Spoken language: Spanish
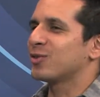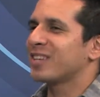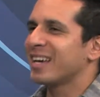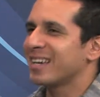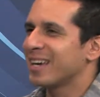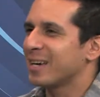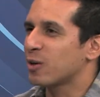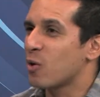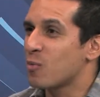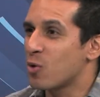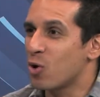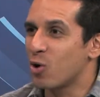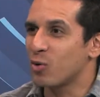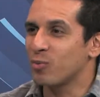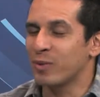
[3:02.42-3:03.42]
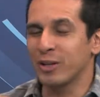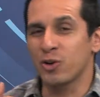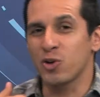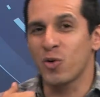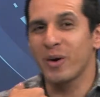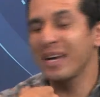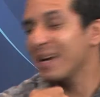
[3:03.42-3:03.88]
sabes que como, bueno,
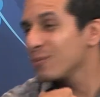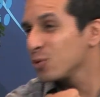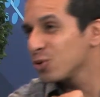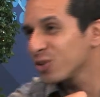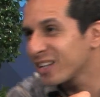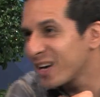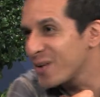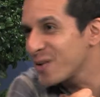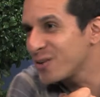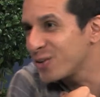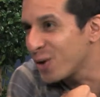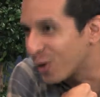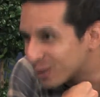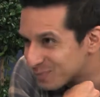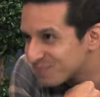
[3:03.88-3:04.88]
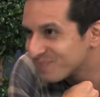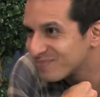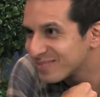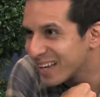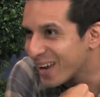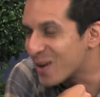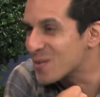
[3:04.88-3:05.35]
yo veía mucho televisión
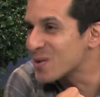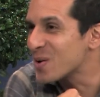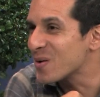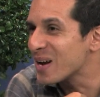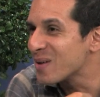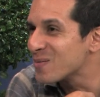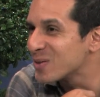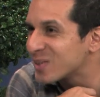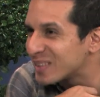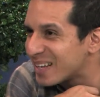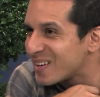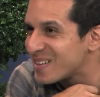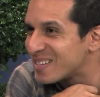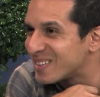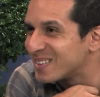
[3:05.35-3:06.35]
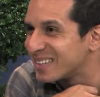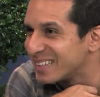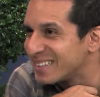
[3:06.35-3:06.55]
y como yo veía mucho televisión